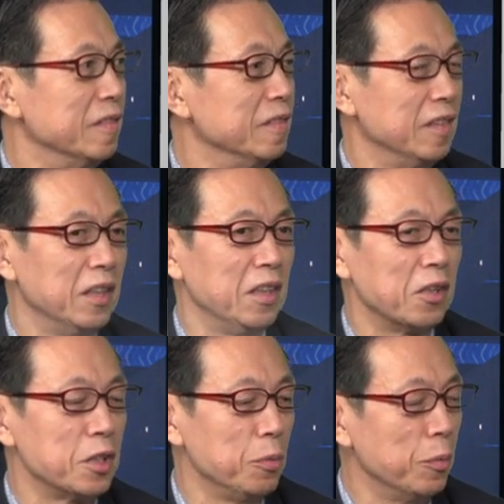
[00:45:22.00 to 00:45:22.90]
那
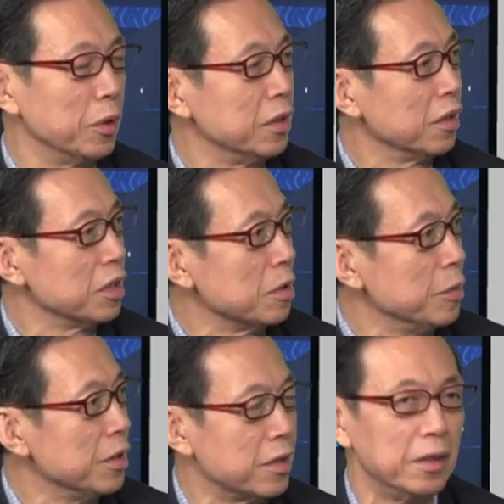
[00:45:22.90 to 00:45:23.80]
老师问我你到底什
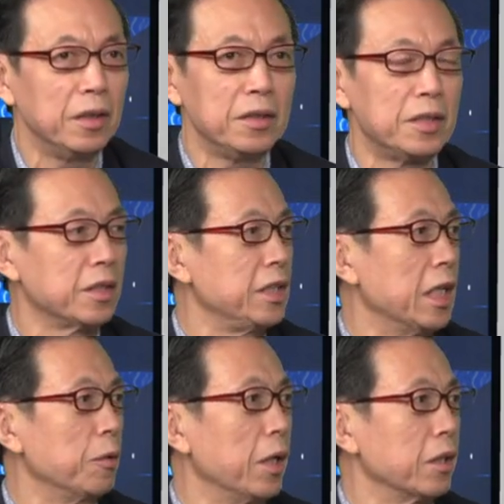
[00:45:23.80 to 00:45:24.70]
么意思？哎，四个现
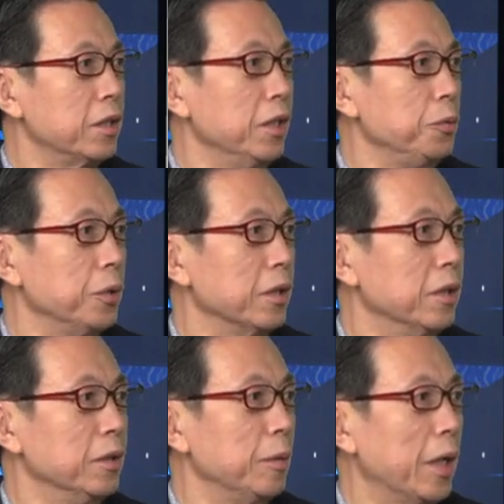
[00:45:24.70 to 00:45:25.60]
代化，科学
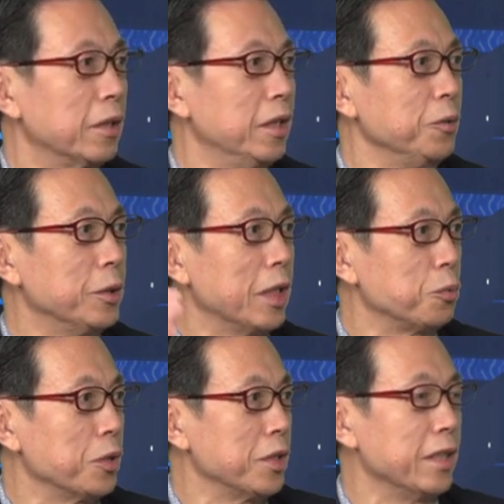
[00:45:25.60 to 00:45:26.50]
对吧？科学家
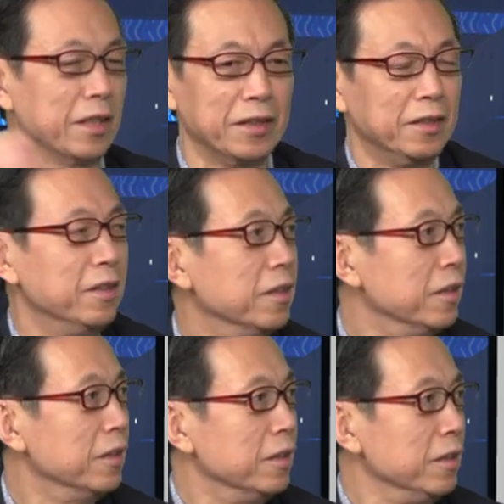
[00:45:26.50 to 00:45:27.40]
做实验，
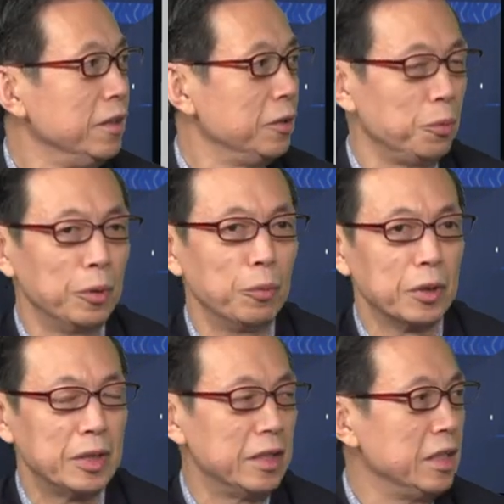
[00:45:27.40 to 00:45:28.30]
你说
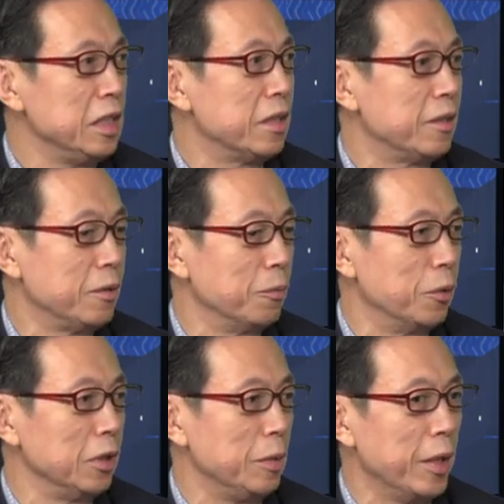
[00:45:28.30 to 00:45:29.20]
我
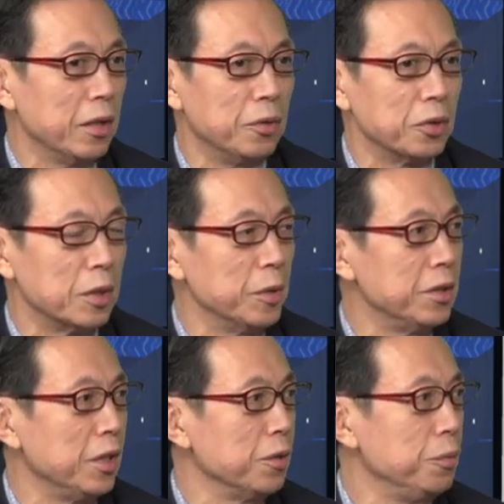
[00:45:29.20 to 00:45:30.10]
我里面有什么
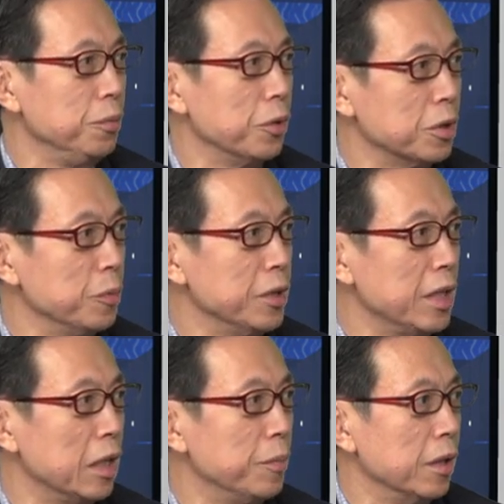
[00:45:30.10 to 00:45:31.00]
情绪，有什么东西
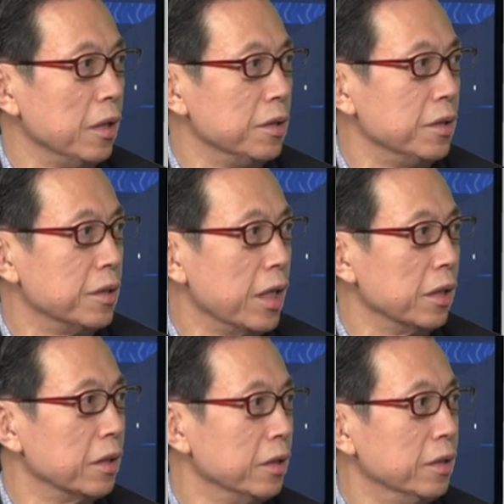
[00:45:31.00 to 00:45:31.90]
在里边？那你自己看
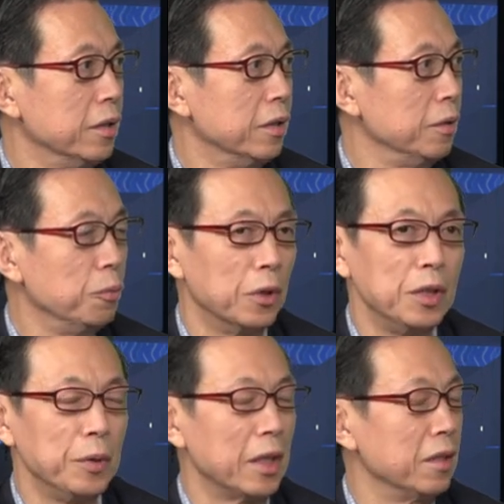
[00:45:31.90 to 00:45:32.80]
的。那我
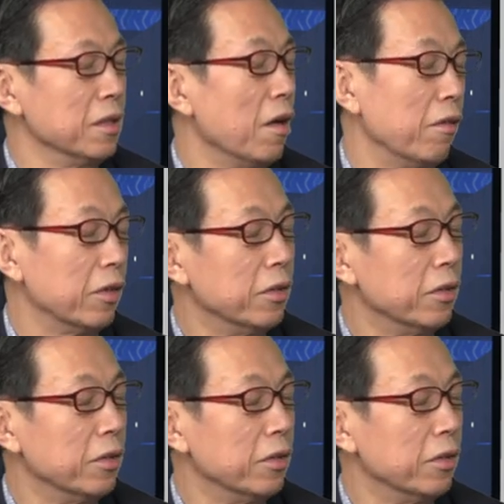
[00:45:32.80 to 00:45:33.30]
认为它很好，